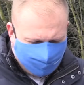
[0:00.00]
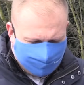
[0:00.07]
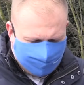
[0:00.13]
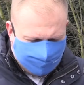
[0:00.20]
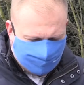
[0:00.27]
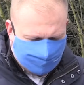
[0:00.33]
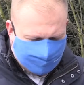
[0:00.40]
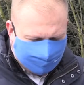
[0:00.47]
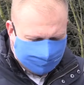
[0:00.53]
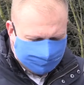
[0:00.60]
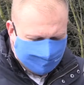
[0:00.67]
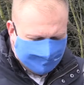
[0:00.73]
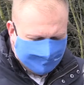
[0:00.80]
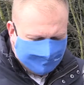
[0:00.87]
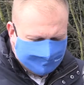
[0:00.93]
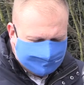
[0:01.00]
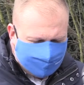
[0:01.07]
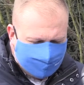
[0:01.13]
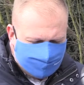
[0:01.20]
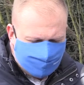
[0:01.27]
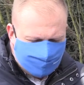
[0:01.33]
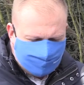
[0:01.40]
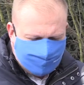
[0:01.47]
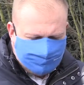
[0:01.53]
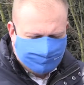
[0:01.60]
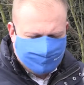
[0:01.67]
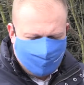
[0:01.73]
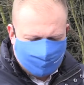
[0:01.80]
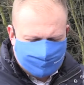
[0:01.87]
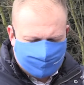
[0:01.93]
publicznej treści
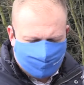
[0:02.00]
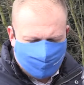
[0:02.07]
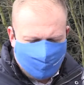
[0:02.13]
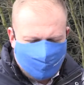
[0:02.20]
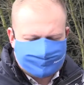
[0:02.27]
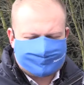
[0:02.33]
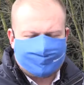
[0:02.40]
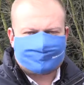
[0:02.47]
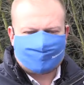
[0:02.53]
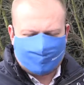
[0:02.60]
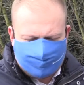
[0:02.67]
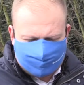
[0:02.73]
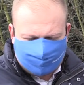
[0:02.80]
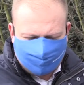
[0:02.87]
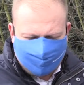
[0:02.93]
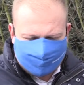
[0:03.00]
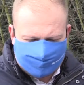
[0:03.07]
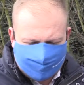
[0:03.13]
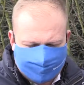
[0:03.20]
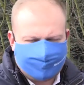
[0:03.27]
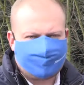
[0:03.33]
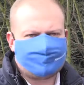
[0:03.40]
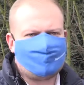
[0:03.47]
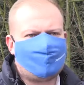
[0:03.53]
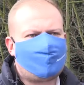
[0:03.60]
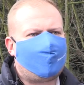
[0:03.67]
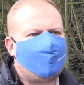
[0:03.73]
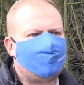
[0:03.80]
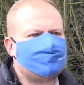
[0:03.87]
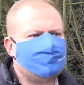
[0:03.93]
wniosku o odznaczenie Tomasza
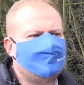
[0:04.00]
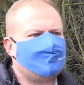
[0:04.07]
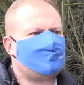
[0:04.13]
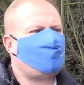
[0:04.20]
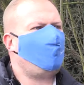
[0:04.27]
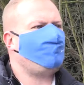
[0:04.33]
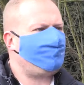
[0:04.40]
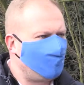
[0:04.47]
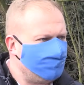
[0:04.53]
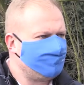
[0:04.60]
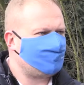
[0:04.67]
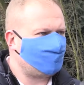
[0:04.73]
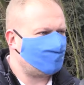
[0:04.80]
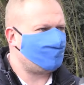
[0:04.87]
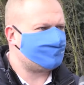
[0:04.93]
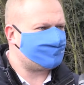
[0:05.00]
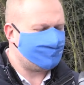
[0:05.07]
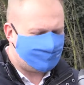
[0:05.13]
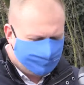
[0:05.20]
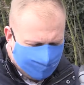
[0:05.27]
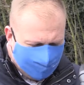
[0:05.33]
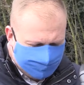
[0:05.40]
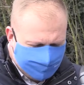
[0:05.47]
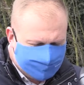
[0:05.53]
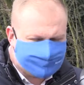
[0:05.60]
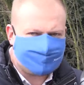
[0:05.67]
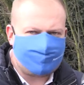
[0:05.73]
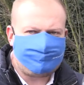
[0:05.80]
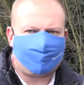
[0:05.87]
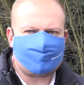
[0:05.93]
Greniucha kompromitującej sprawy.
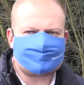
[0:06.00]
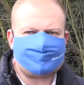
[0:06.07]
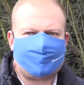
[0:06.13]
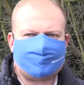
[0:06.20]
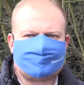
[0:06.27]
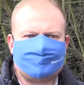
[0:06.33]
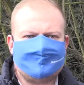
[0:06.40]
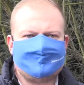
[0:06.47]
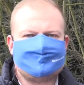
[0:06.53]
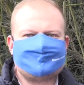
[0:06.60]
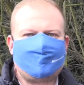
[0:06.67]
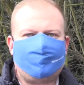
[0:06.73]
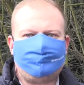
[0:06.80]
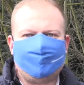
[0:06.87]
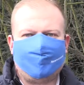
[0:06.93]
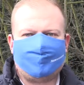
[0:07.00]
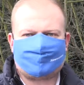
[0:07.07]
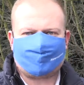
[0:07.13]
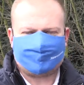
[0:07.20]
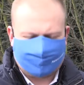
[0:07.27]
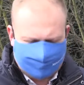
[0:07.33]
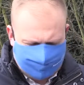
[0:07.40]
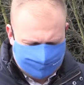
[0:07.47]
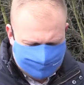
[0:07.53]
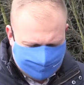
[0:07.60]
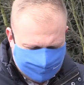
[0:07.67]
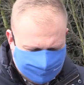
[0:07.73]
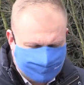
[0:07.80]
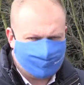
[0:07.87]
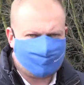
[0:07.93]
Chcę poznać zaplecze tej
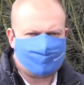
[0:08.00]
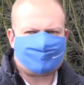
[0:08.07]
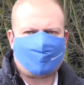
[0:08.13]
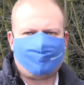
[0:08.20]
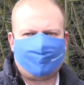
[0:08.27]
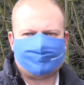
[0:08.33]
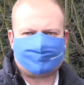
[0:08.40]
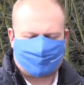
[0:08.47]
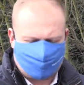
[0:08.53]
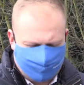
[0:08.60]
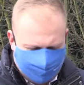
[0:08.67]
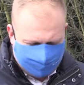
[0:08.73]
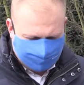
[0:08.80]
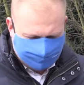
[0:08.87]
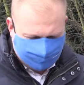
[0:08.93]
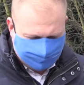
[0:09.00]
decyzji i udział pana Czubaka w